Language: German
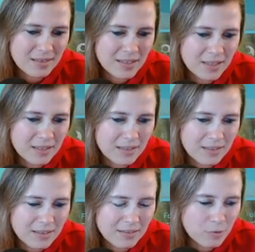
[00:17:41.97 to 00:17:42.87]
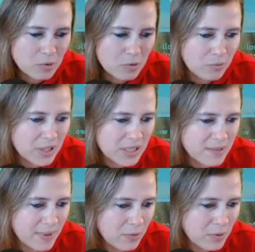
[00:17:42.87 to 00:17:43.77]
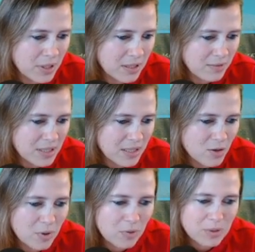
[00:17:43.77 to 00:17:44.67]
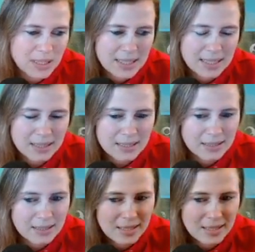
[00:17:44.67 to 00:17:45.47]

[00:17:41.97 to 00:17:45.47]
knicken. Er wird auch wieder 200. Wir sind schon bei 160.